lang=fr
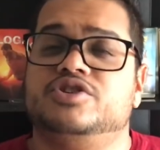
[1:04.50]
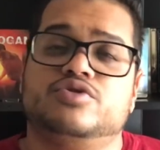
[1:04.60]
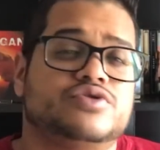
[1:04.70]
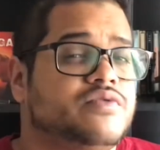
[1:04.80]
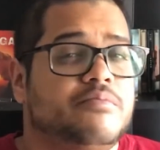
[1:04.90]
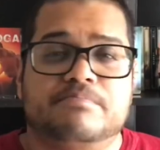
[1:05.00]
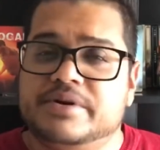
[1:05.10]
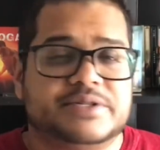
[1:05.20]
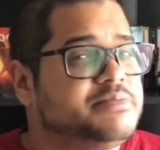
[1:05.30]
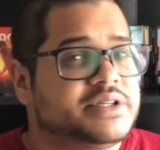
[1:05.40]
les choses vont
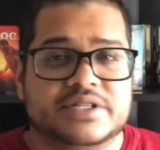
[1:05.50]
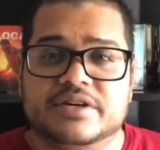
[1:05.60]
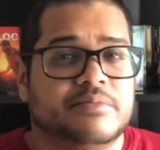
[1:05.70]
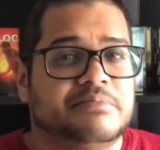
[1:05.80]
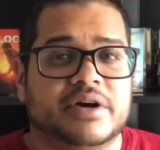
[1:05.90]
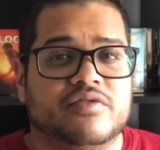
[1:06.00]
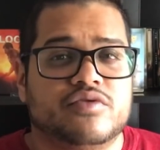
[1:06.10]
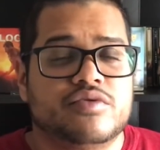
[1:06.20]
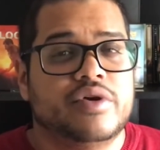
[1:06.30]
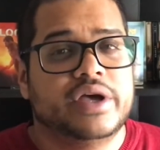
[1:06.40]
pas se passer comme
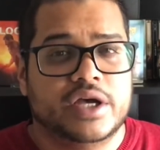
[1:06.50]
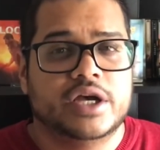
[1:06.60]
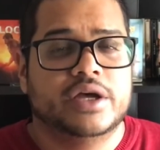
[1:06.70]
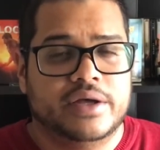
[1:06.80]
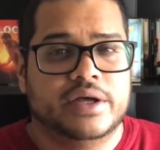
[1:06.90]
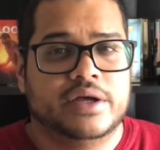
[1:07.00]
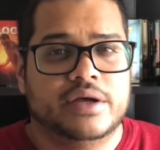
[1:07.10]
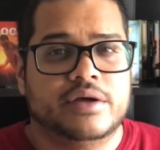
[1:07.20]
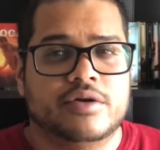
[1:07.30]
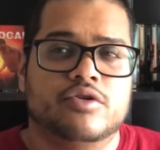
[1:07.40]
prévu
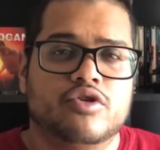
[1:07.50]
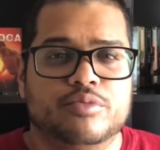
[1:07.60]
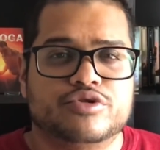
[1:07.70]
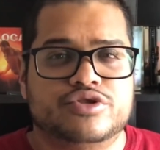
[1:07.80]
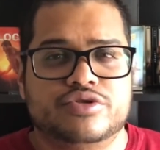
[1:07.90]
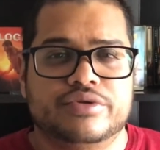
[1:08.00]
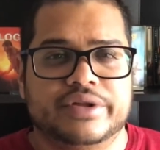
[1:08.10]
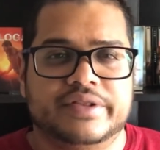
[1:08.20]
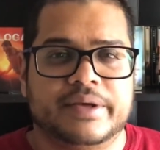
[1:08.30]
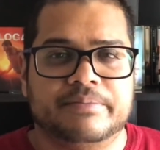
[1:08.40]
et le monsieur
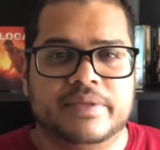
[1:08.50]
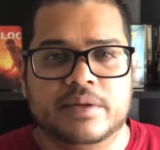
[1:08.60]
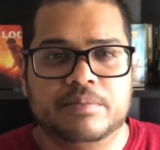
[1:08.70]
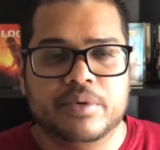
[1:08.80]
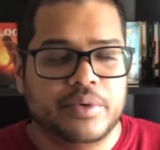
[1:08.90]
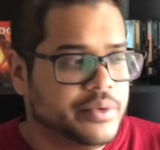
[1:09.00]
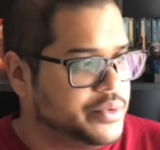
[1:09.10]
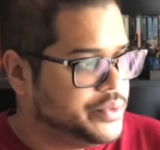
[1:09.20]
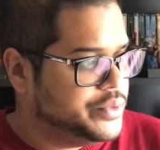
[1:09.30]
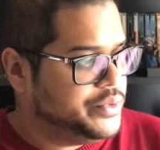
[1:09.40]
est un petit
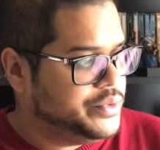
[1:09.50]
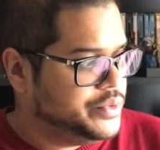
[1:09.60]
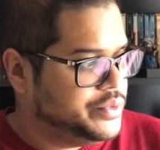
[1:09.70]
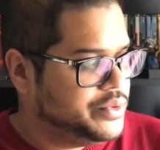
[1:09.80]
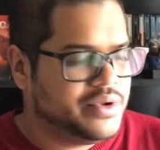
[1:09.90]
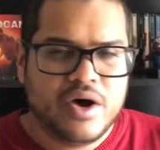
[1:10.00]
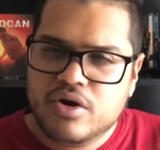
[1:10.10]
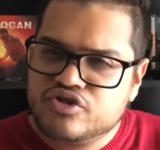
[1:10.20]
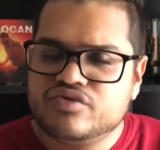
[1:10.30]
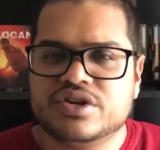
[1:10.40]
peu... Euh,
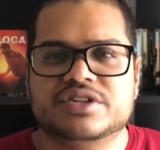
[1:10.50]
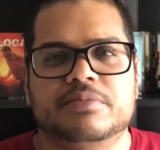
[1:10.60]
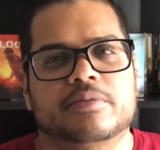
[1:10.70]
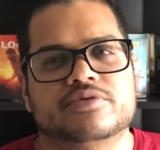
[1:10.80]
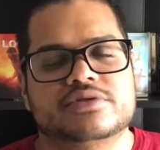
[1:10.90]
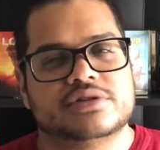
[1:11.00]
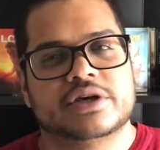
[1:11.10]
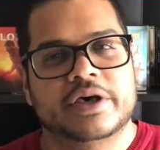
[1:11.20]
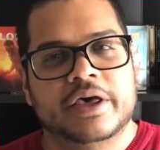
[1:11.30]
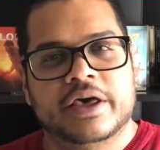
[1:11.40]
non, je vous en dis pas plus.
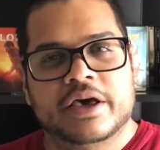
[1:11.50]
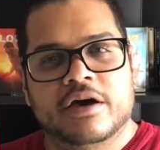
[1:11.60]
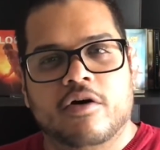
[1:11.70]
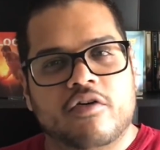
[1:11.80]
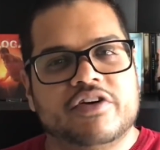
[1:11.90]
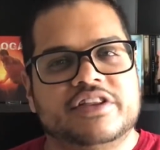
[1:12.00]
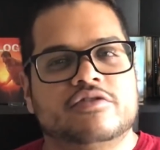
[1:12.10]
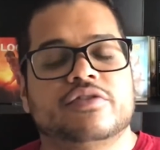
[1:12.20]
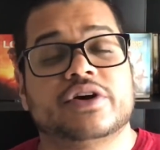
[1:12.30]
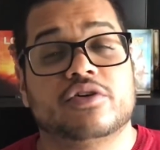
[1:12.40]
On va
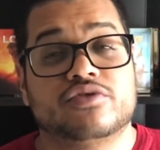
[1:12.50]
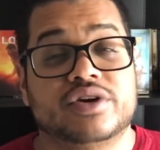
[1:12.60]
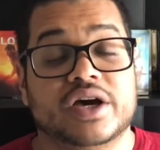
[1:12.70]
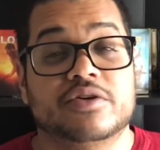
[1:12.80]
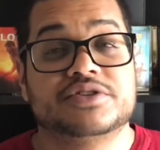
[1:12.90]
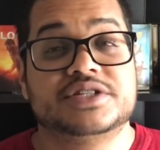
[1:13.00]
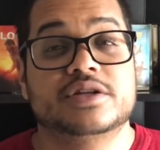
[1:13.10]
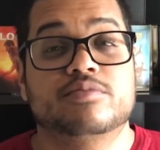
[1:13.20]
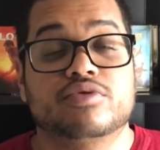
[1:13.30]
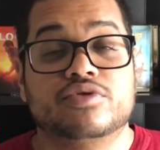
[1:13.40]
découvrir en tout cas le
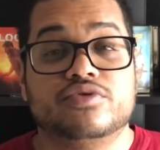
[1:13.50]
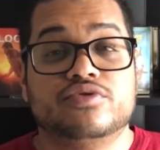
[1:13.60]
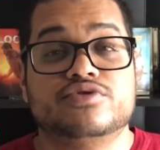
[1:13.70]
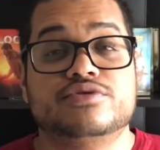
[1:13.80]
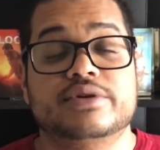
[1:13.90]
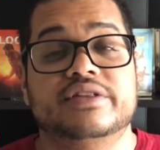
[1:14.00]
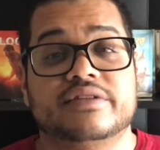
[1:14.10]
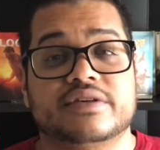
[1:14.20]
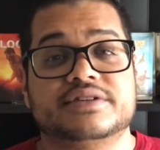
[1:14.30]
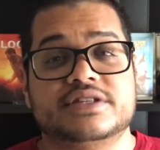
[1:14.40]
steelbook tout de
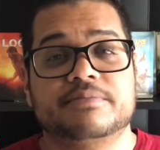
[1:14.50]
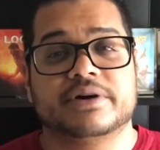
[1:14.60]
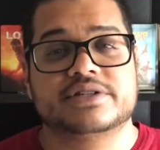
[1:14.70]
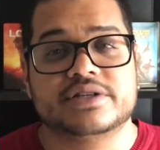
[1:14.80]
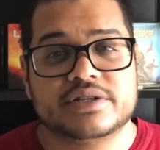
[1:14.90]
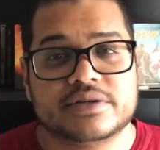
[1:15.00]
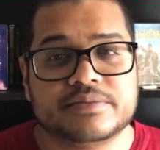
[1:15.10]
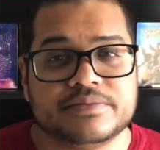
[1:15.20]
suite, c'est parti